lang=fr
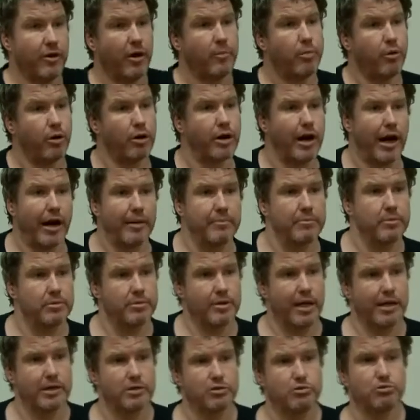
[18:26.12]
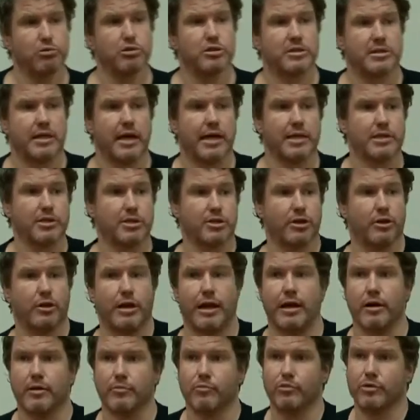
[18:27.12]
un programme jusqu'à ce
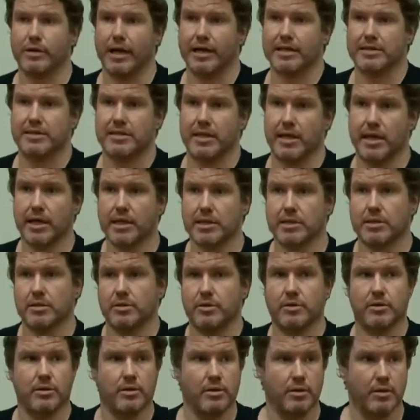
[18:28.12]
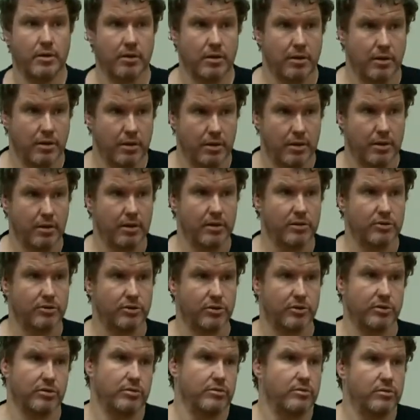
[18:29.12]
que mon assert se
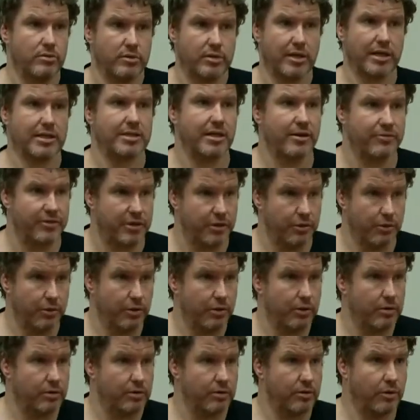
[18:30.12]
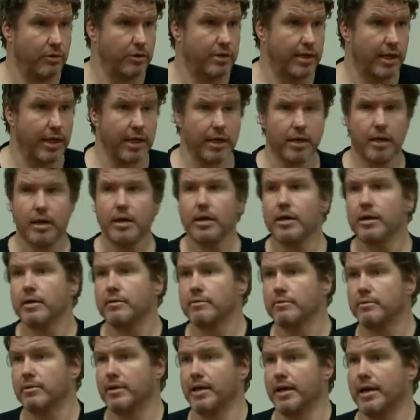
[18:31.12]
casse la figure. Ok,
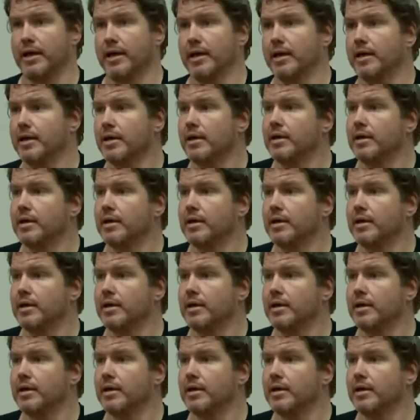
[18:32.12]
et